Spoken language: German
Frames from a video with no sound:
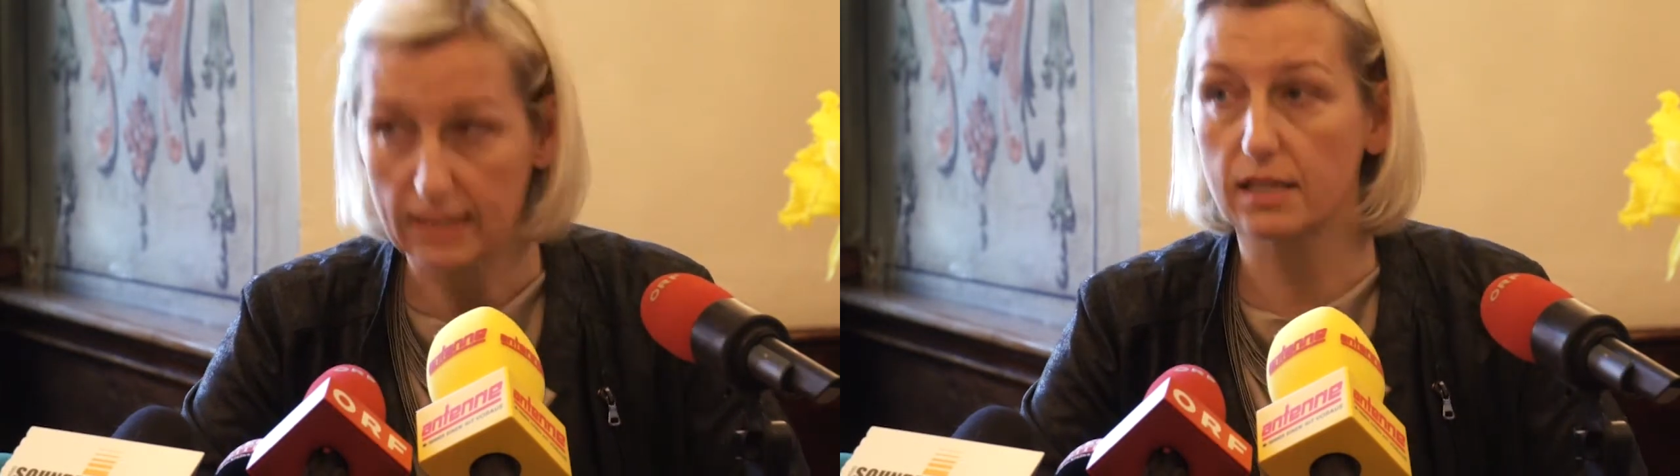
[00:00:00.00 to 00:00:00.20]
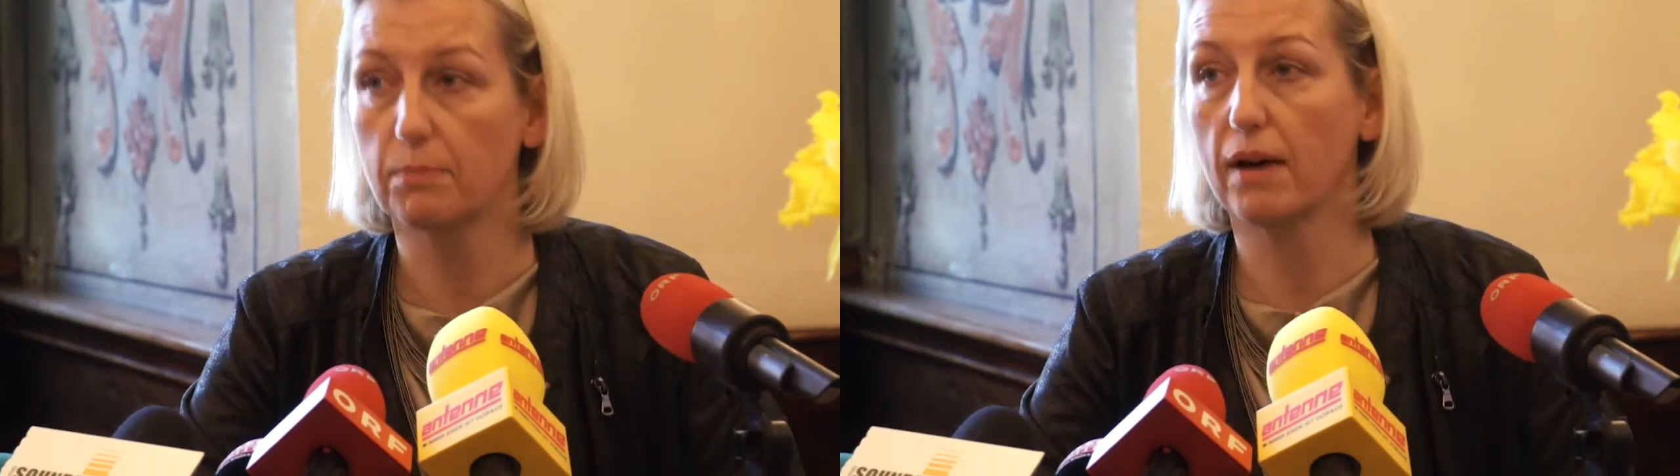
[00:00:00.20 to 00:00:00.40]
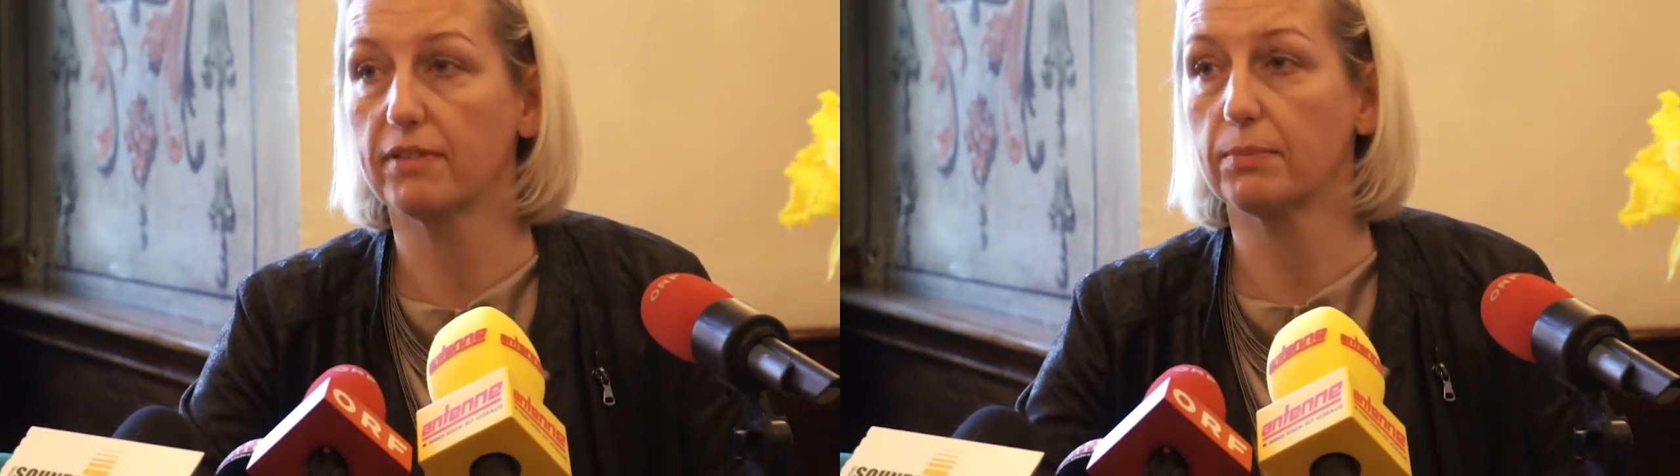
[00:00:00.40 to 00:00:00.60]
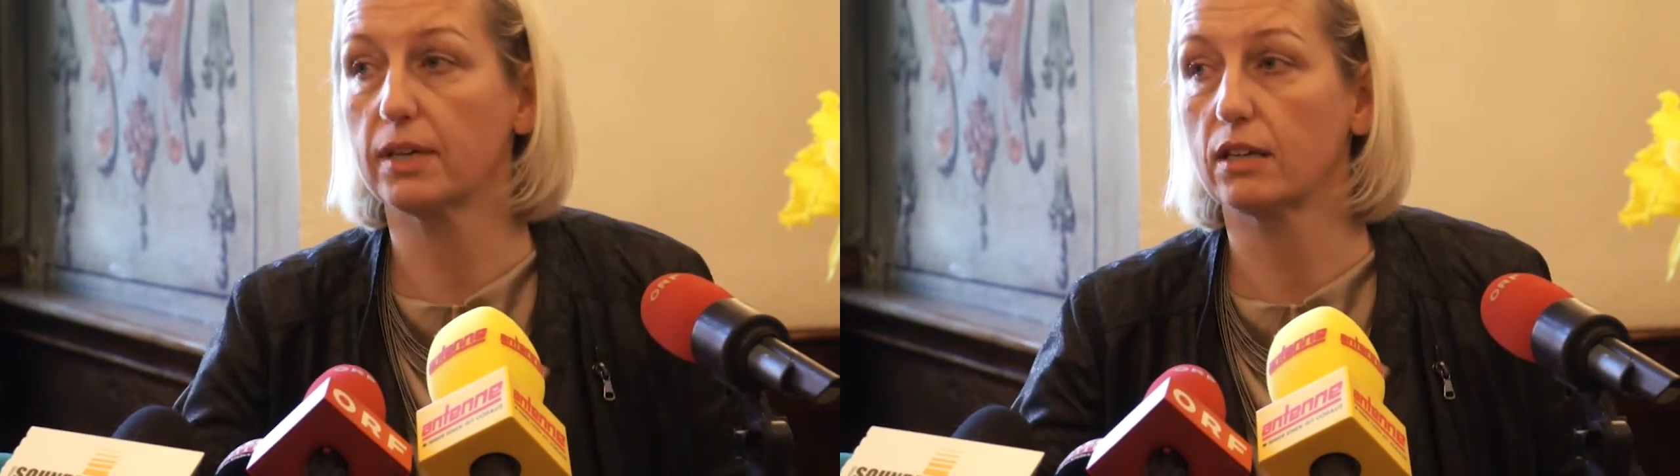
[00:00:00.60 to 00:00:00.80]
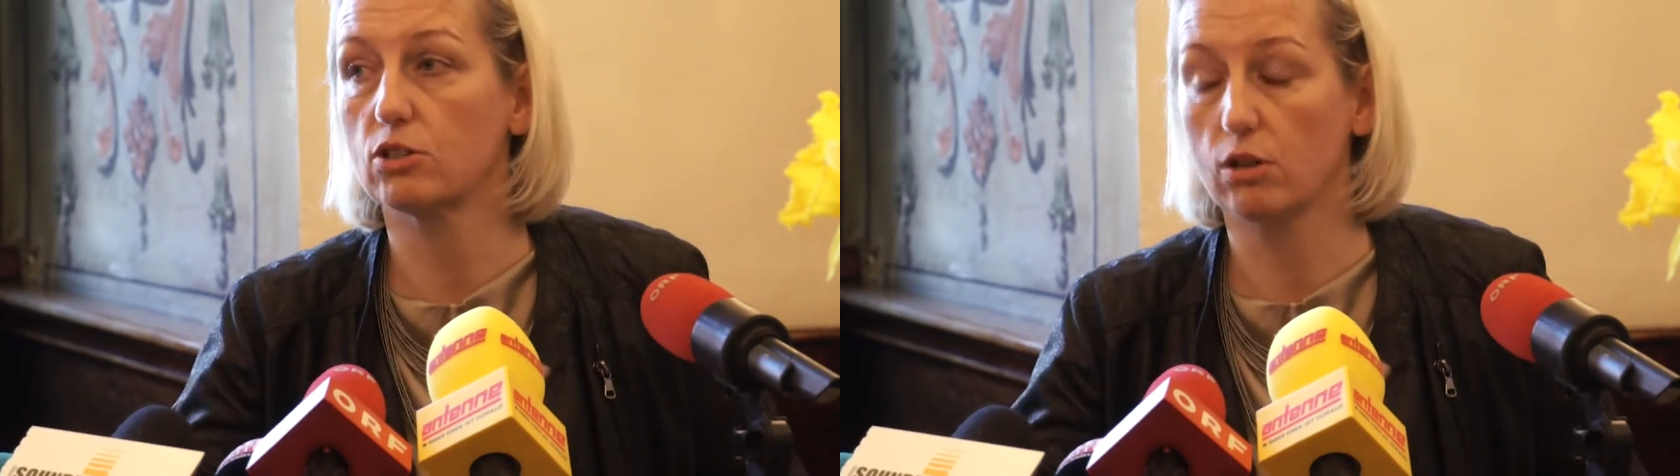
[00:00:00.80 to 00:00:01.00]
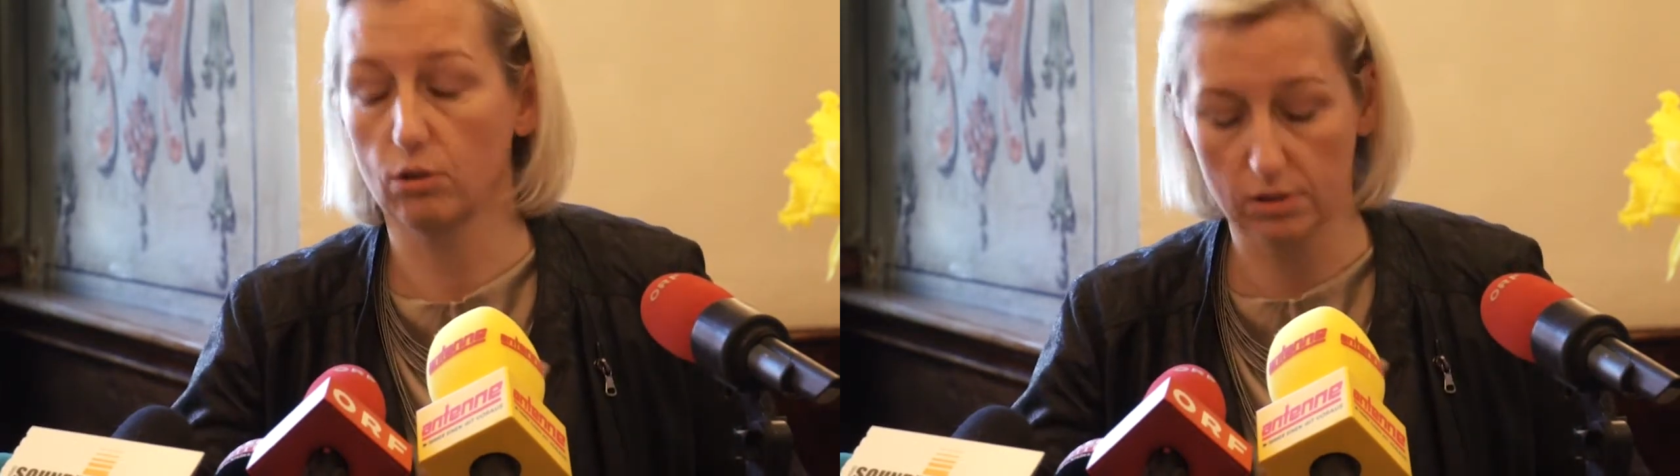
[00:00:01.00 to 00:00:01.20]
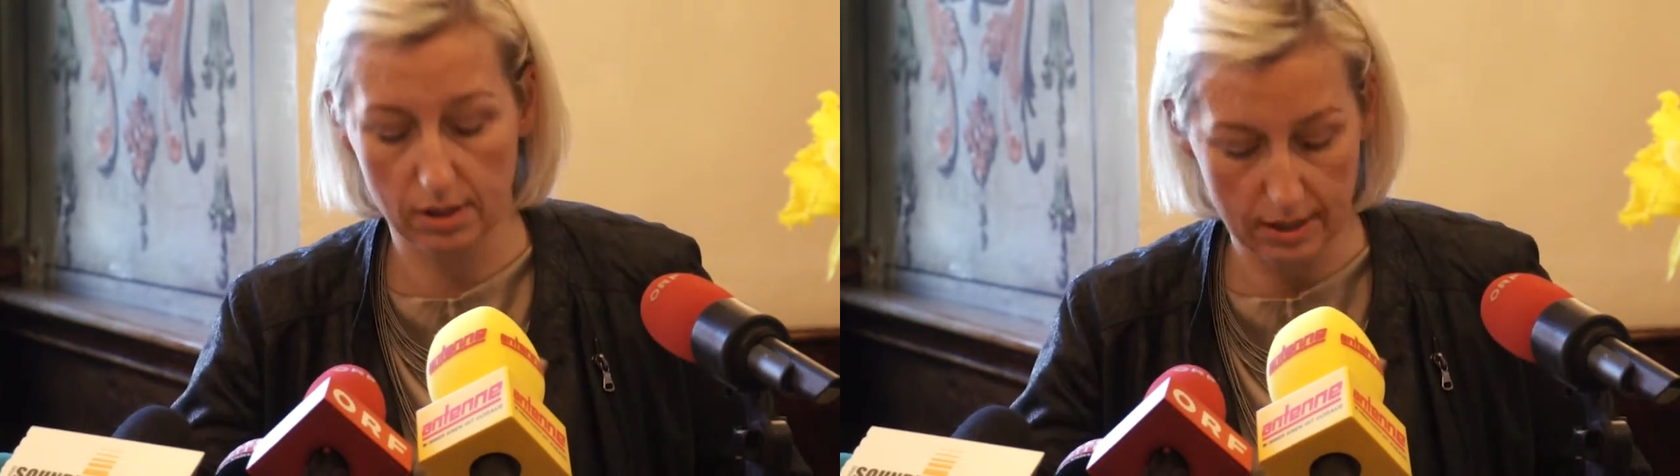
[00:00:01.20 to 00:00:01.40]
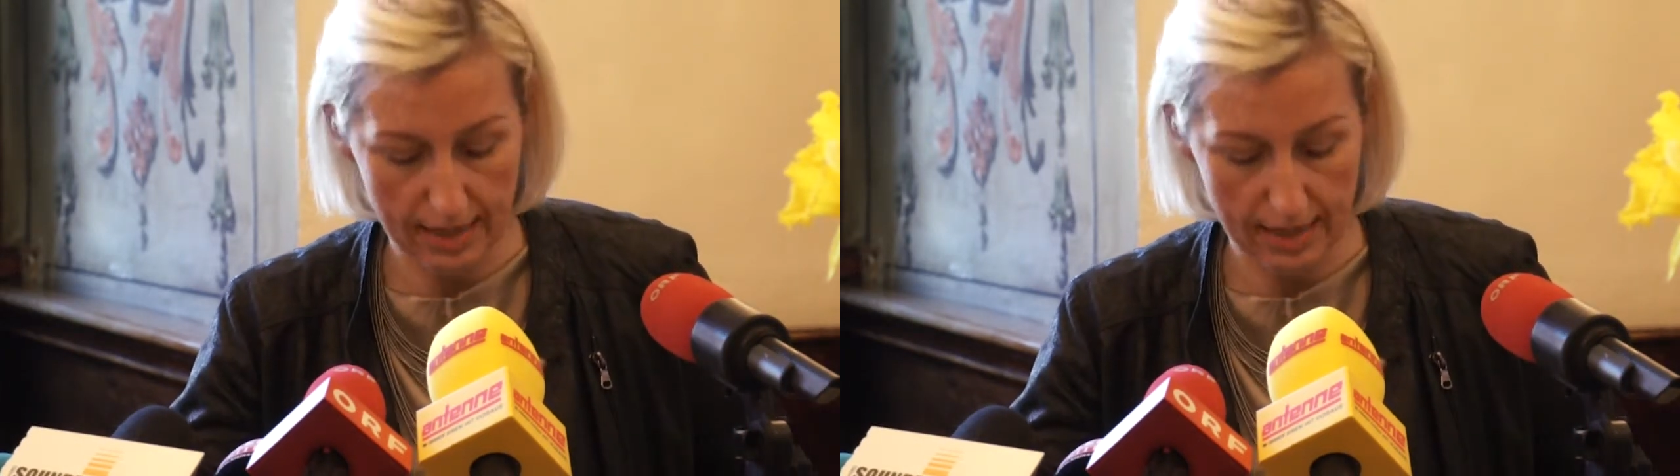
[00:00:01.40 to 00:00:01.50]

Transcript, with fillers: deshalb habe ich mich entschlossen,